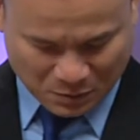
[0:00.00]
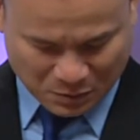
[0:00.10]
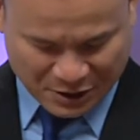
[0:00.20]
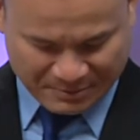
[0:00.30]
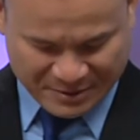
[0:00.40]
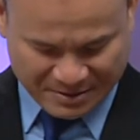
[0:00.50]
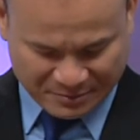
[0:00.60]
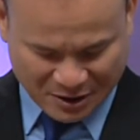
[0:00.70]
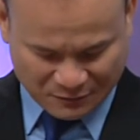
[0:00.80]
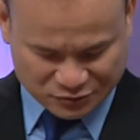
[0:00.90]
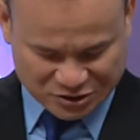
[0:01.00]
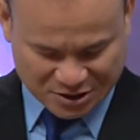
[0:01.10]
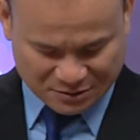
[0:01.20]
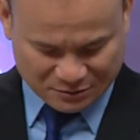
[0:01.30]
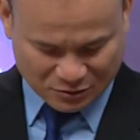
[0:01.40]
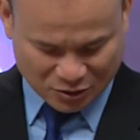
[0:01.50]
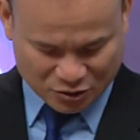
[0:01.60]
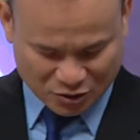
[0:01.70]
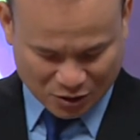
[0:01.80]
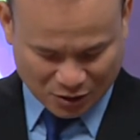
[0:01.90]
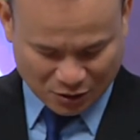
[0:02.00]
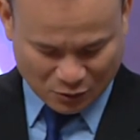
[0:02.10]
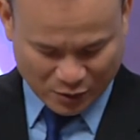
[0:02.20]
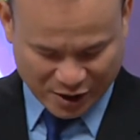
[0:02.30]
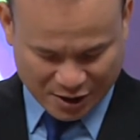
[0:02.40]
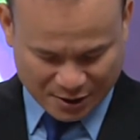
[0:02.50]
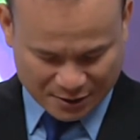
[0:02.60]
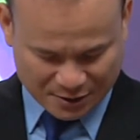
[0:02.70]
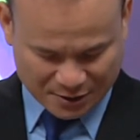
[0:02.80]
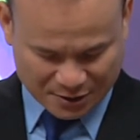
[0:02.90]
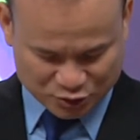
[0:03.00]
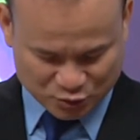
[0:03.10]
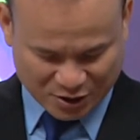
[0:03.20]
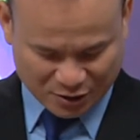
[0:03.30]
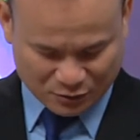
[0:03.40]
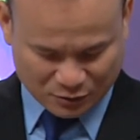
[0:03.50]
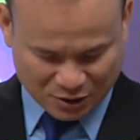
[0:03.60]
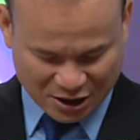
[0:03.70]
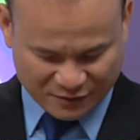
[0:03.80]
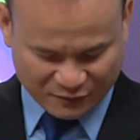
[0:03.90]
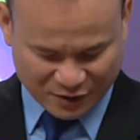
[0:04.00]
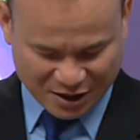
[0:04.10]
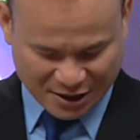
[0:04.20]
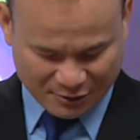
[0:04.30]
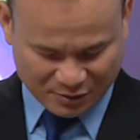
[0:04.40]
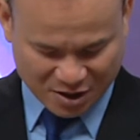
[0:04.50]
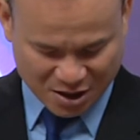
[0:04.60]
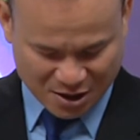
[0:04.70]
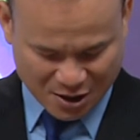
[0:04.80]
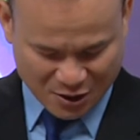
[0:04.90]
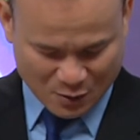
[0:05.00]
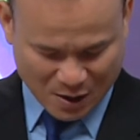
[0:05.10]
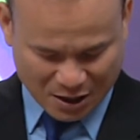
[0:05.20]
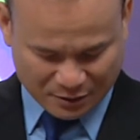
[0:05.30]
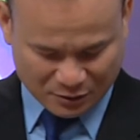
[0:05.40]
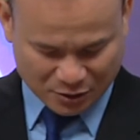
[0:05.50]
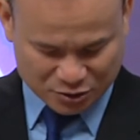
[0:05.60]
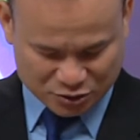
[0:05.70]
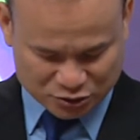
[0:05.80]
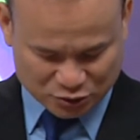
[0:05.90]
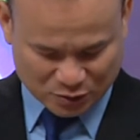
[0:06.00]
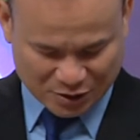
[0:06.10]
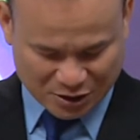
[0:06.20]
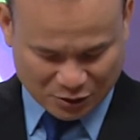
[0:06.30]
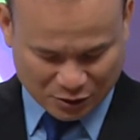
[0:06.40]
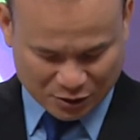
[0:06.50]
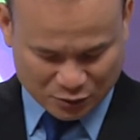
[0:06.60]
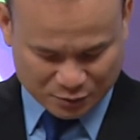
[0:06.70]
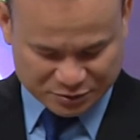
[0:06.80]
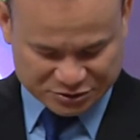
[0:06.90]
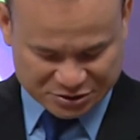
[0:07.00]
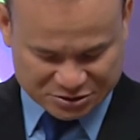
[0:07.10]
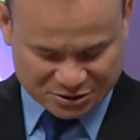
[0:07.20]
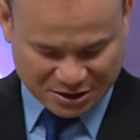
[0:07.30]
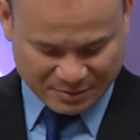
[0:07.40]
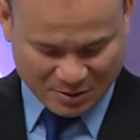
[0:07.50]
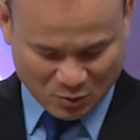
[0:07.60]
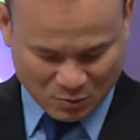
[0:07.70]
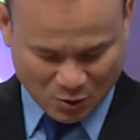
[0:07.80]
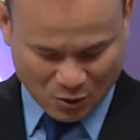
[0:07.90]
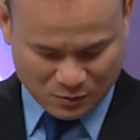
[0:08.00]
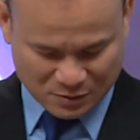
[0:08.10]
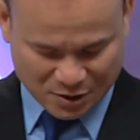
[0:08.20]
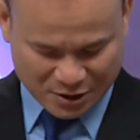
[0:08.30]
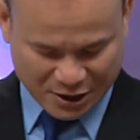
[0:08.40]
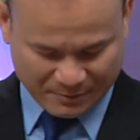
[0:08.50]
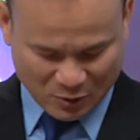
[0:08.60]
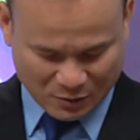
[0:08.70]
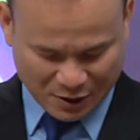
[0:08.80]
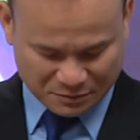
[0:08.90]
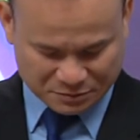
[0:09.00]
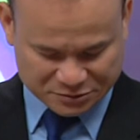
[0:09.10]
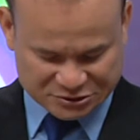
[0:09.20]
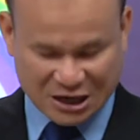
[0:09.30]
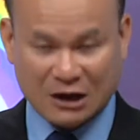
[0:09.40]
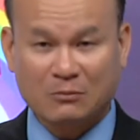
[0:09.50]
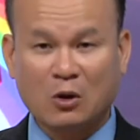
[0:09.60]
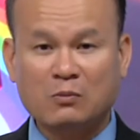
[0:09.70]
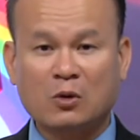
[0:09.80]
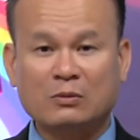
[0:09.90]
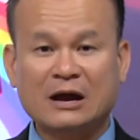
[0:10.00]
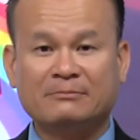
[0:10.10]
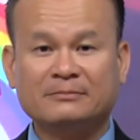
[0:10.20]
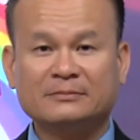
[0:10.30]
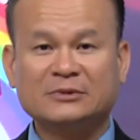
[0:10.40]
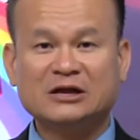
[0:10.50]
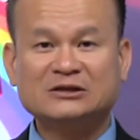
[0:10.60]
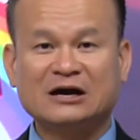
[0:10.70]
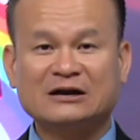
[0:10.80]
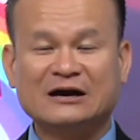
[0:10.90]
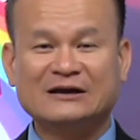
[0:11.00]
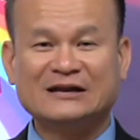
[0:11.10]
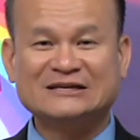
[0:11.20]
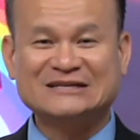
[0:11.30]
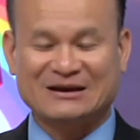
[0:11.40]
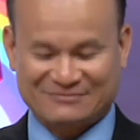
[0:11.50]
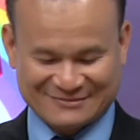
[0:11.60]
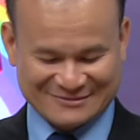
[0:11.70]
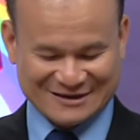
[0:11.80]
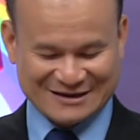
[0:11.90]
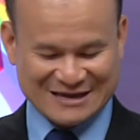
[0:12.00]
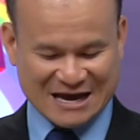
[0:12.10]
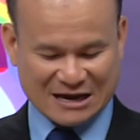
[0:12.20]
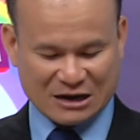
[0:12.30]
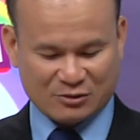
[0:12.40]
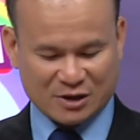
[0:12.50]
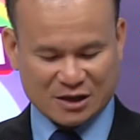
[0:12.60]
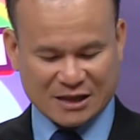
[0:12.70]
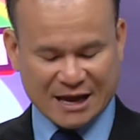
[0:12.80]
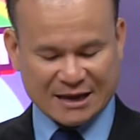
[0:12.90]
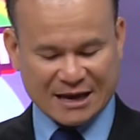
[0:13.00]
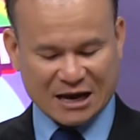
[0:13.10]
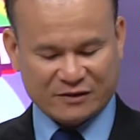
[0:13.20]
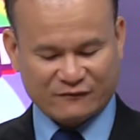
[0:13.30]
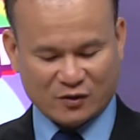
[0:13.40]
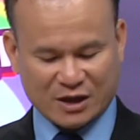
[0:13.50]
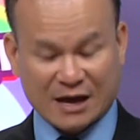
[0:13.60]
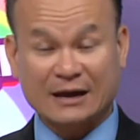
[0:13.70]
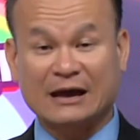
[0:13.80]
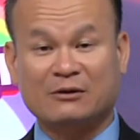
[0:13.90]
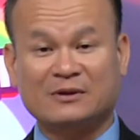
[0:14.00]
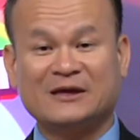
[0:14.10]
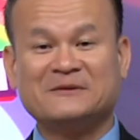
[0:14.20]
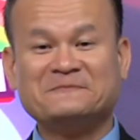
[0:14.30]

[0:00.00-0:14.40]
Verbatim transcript: 5509 gọi cho cô Hiền à, chủ nhân của California Karaoke hoặc gọi cho số điện thoại của business là 714 510 6415 đến tận nơi để xem những cái dàn karaoke tại California karaoke